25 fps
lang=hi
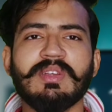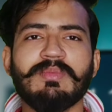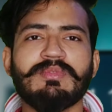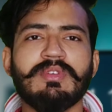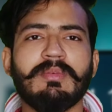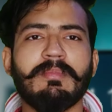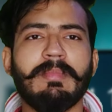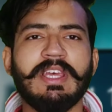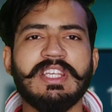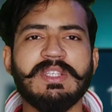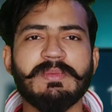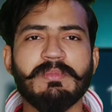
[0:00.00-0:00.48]

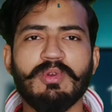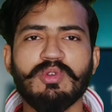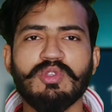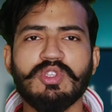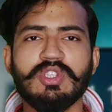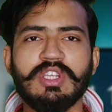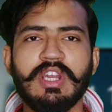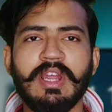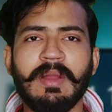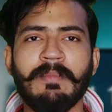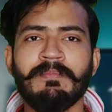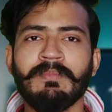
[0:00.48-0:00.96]
सबसे बेस्ट
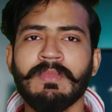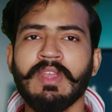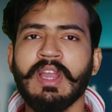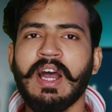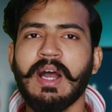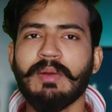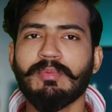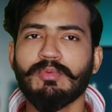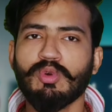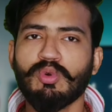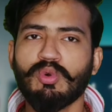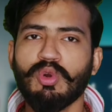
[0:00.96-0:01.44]
प्रोसेसर है
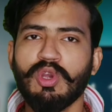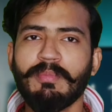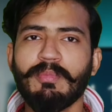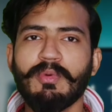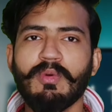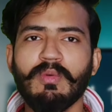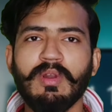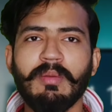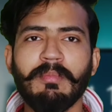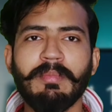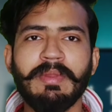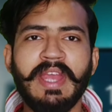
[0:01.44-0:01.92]
आपको कोई
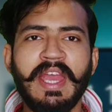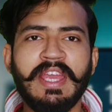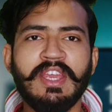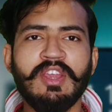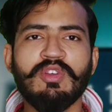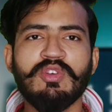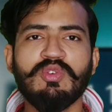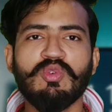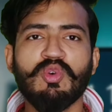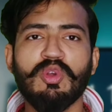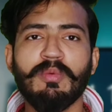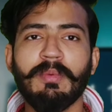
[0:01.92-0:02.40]
प्रॉब्लम नहीं
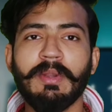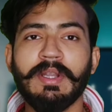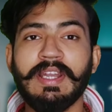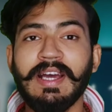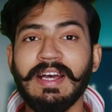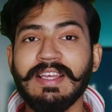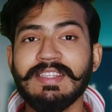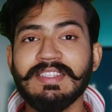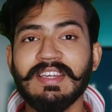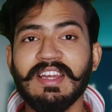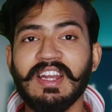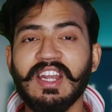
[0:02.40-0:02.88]
आएगी कि कोई भी
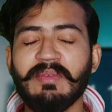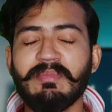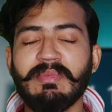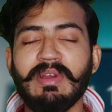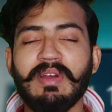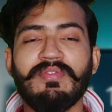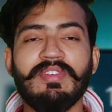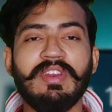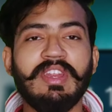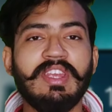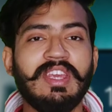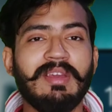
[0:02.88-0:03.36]
टास्क करने में
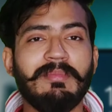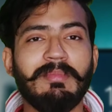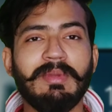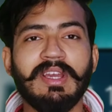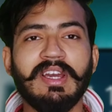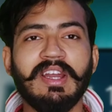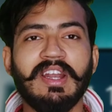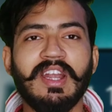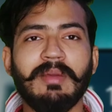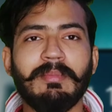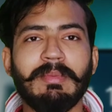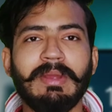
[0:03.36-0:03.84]
या फिर
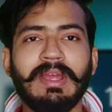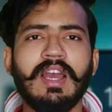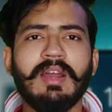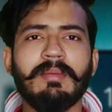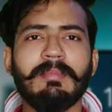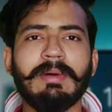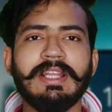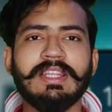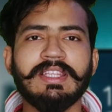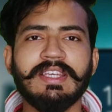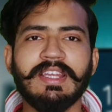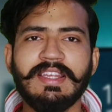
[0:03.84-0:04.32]
गेमिंग करने में अगर
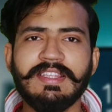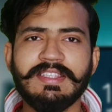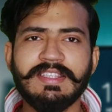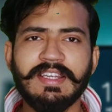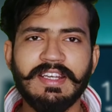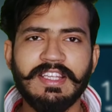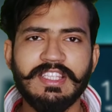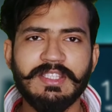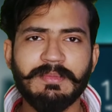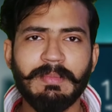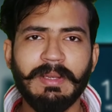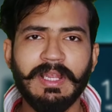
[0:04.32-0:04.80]
बात करें
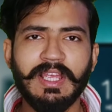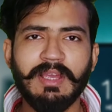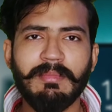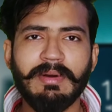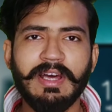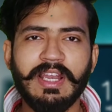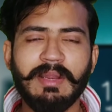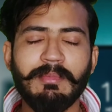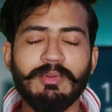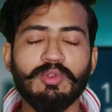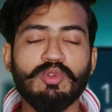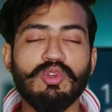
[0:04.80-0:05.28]
इसके डिस्प्ले के
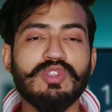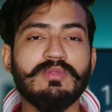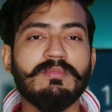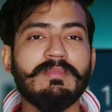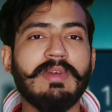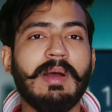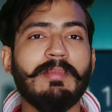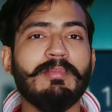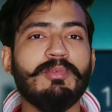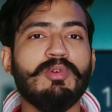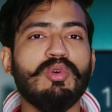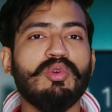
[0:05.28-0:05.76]
बारे में तो
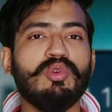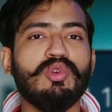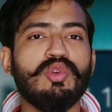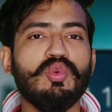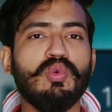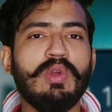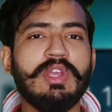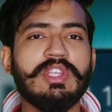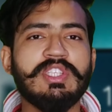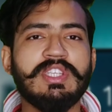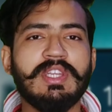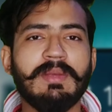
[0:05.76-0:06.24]
इसमें आपको
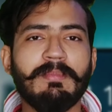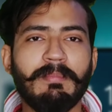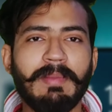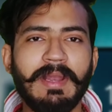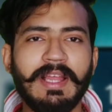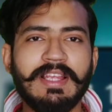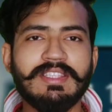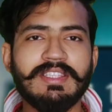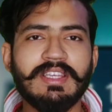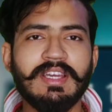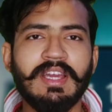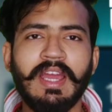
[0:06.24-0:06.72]
क्यू एच डी
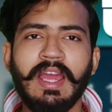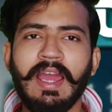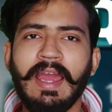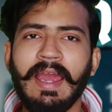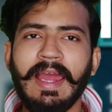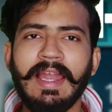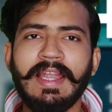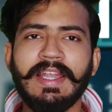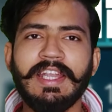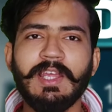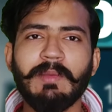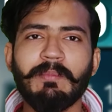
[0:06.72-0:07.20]
प्लस
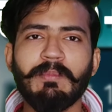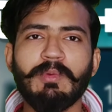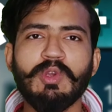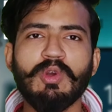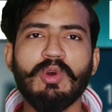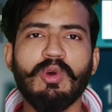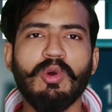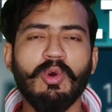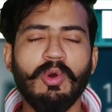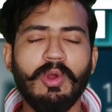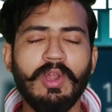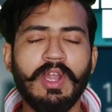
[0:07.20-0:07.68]
एल टी पी
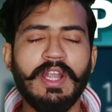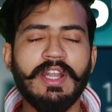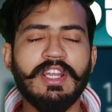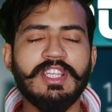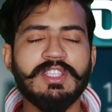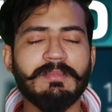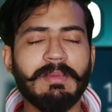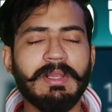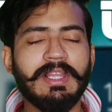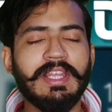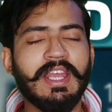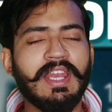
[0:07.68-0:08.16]
ओ ओलेट
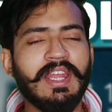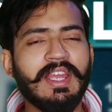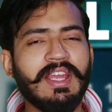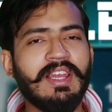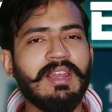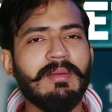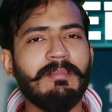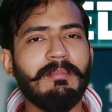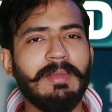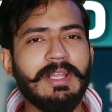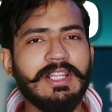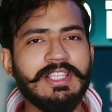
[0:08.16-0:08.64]
डिस्प्ले देखने के
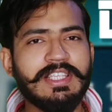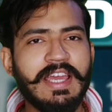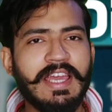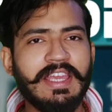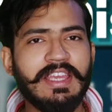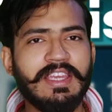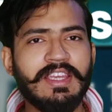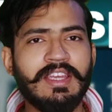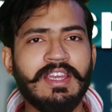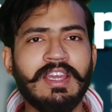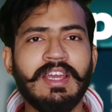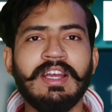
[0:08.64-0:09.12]
लिए मिल
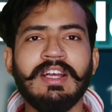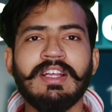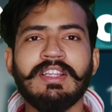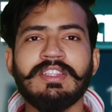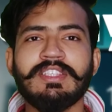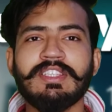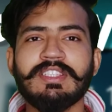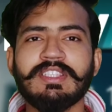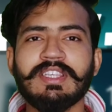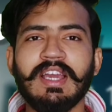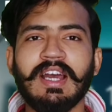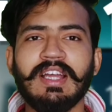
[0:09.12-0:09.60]
जाएगी
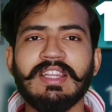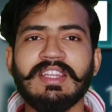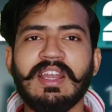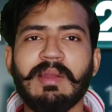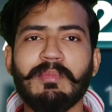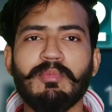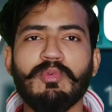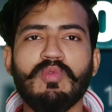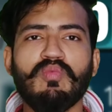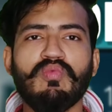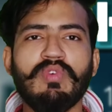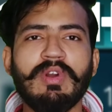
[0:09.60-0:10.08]
जिसके अंदर
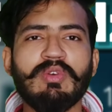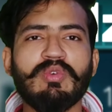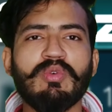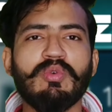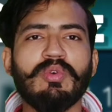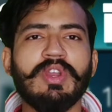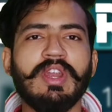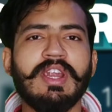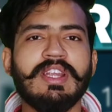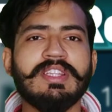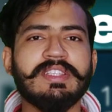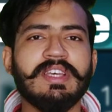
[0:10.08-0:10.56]
आपको वन
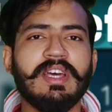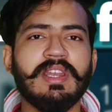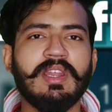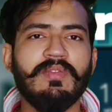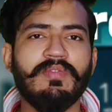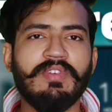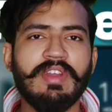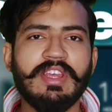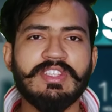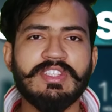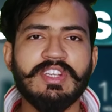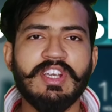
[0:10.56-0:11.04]
ट्वेंटी हर्ट का
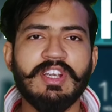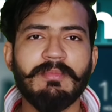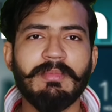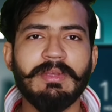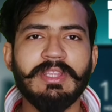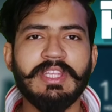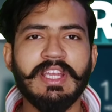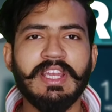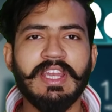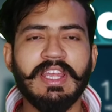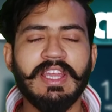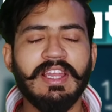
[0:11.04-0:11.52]
रिफ्रेश रेट
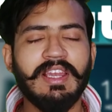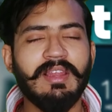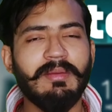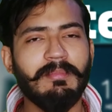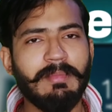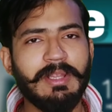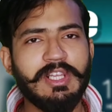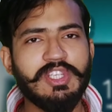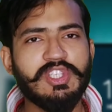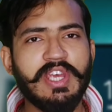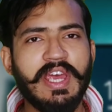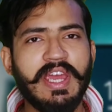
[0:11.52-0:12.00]
भी देखने के लिए
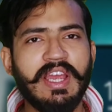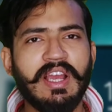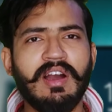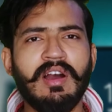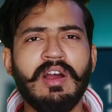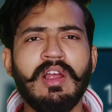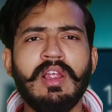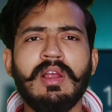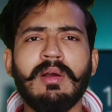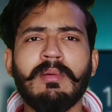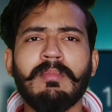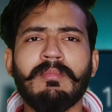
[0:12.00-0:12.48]
मिल जाएगा
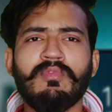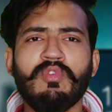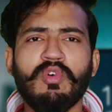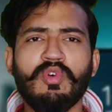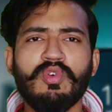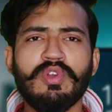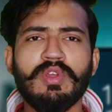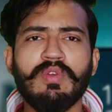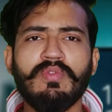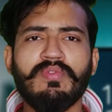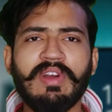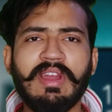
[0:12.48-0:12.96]

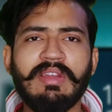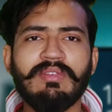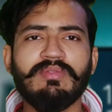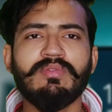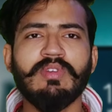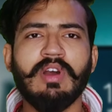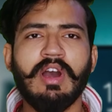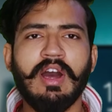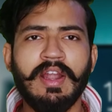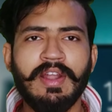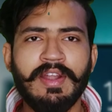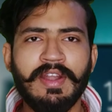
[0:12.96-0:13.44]
फोर्टी फाइव
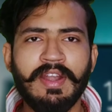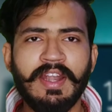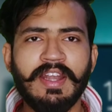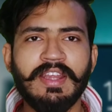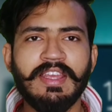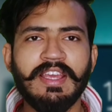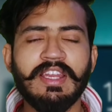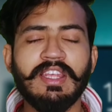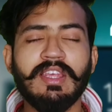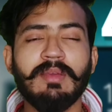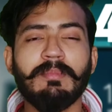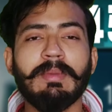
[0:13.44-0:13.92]
हंड्रेड
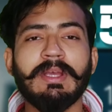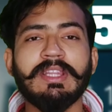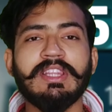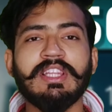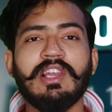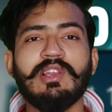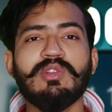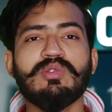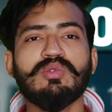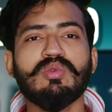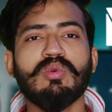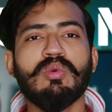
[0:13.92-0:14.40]
यानी कि
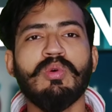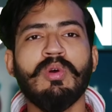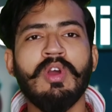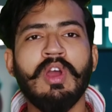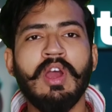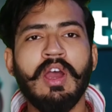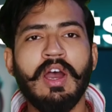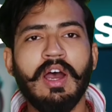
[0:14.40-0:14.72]
पैंतालीस सौ